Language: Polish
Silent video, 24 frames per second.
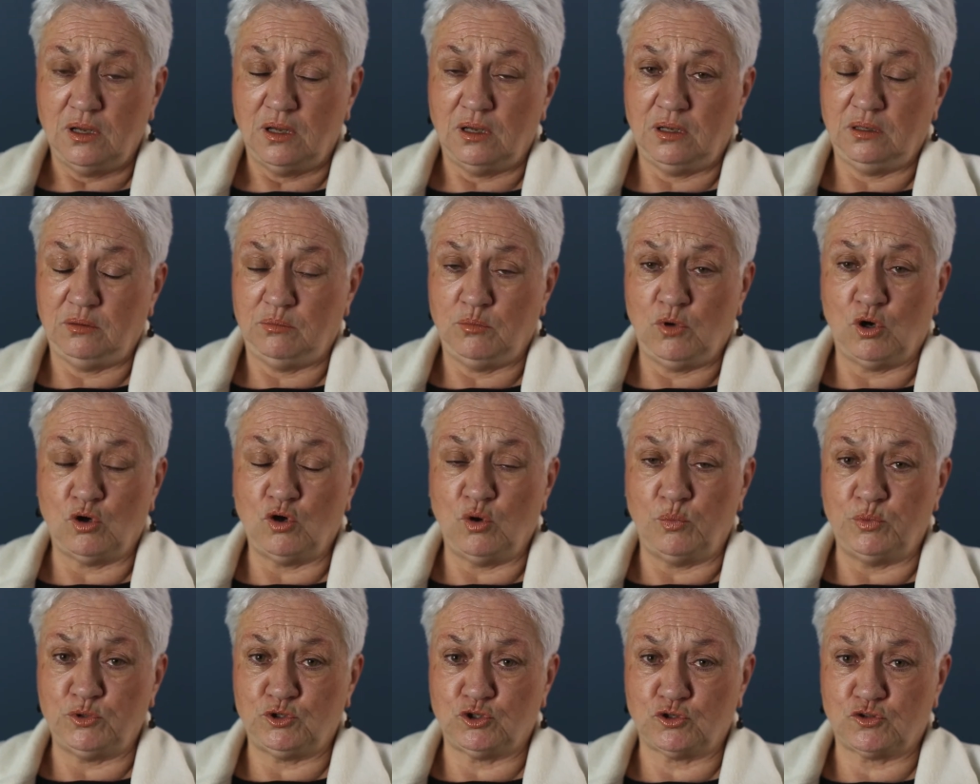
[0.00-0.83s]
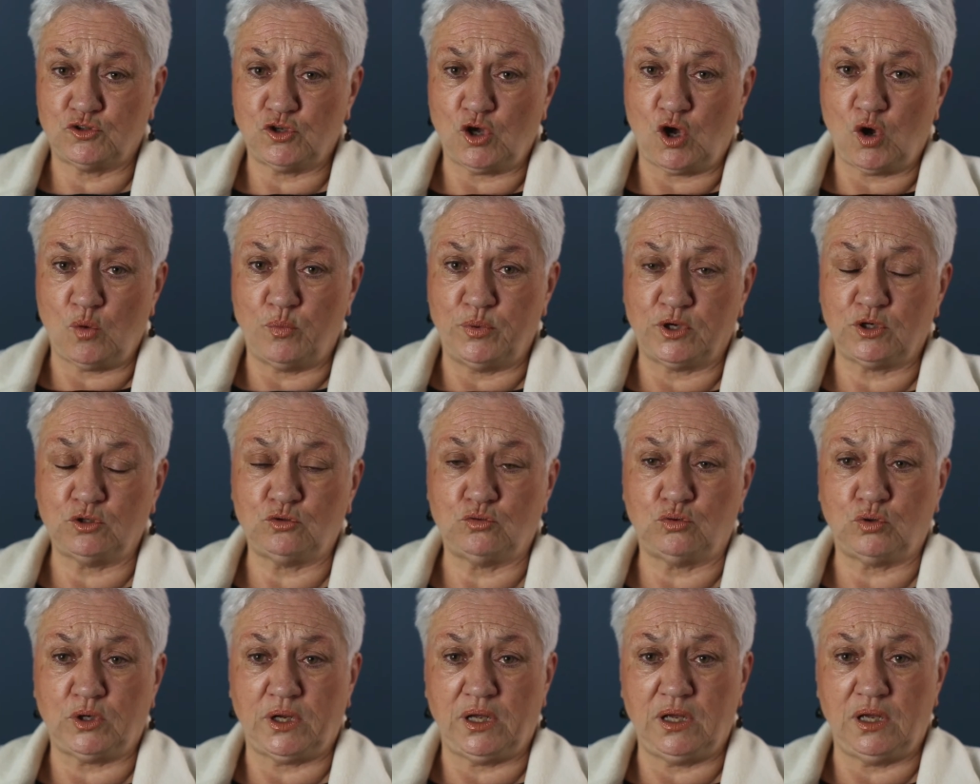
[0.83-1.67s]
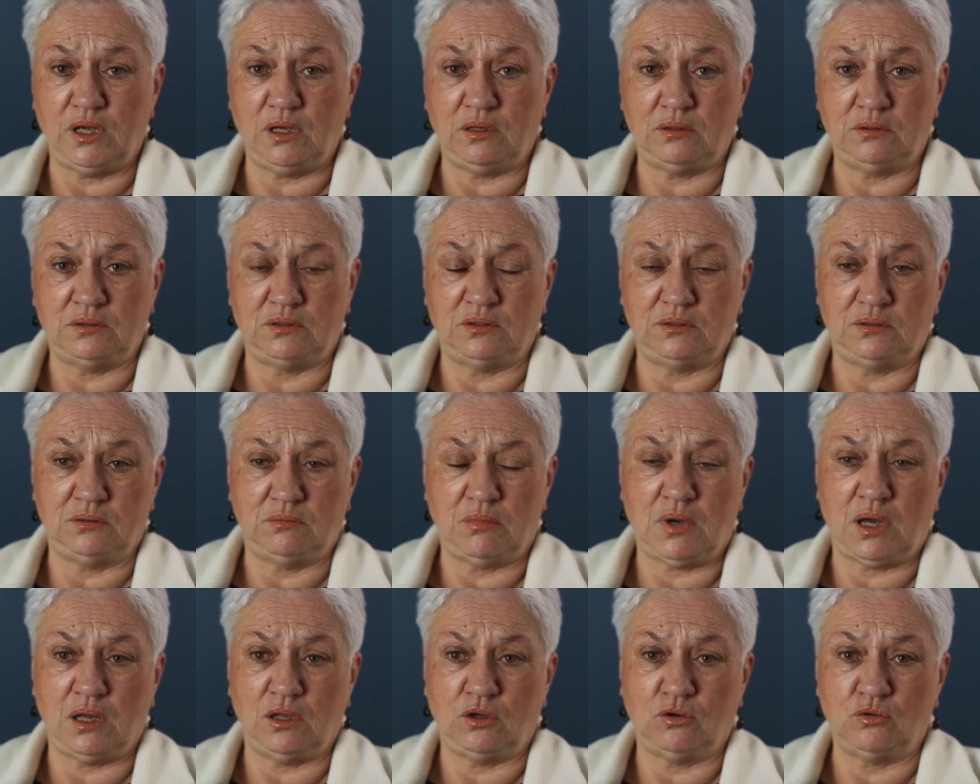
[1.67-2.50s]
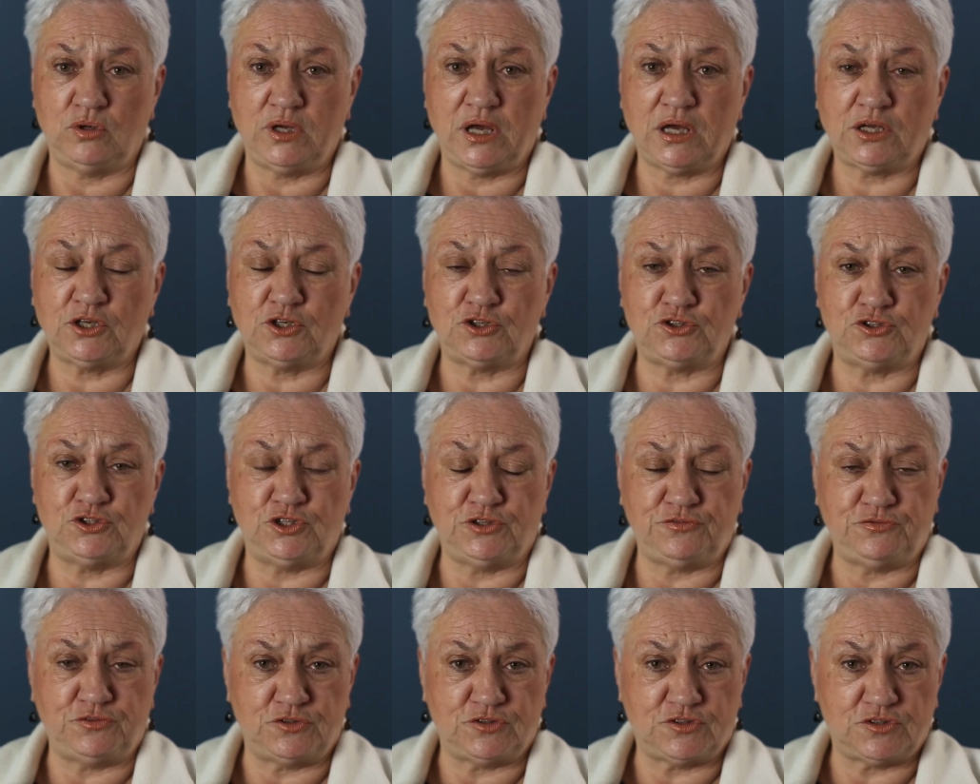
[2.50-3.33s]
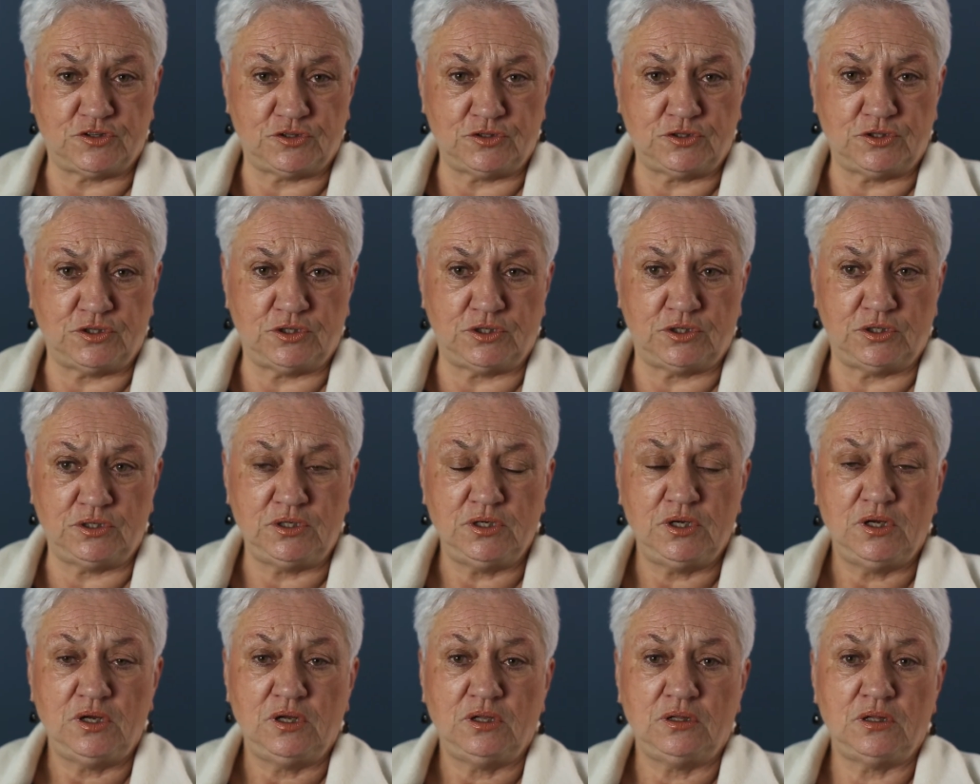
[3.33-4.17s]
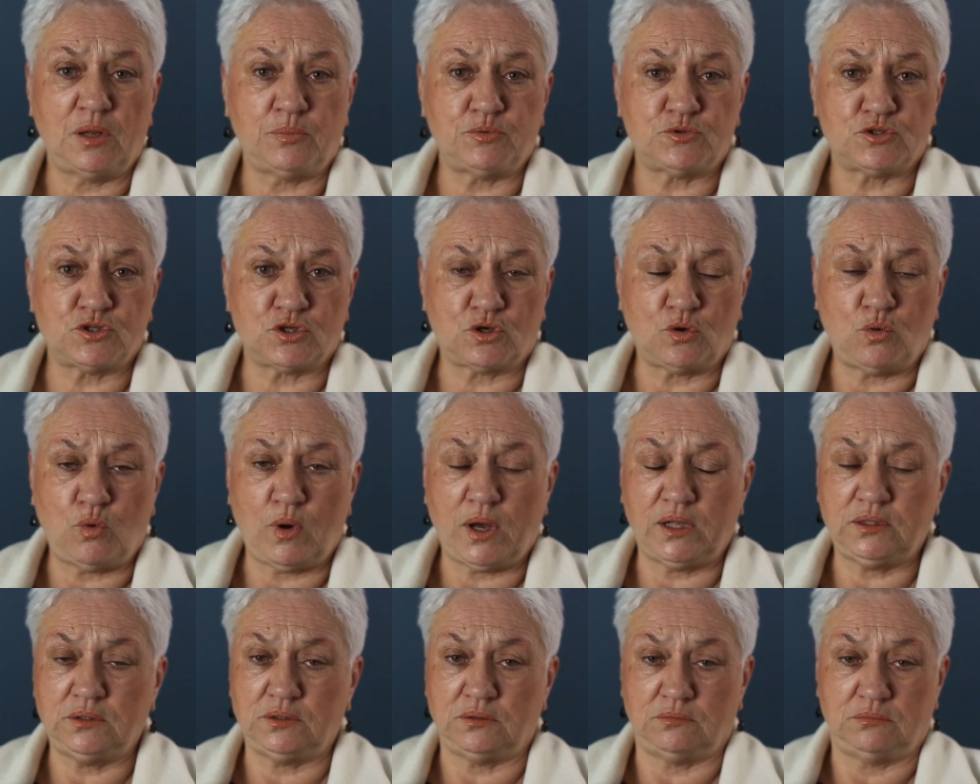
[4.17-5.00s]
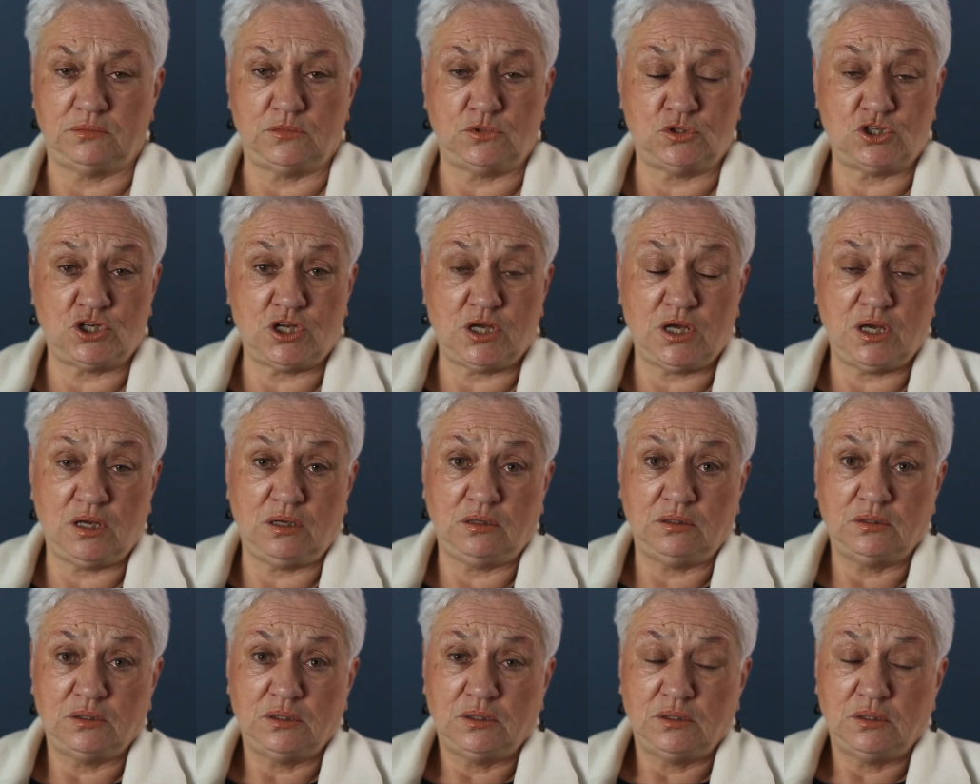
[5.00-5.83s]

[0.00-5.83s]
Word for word: E, mogą być osoby, które y, mają jakieś deficyty, na przykład, że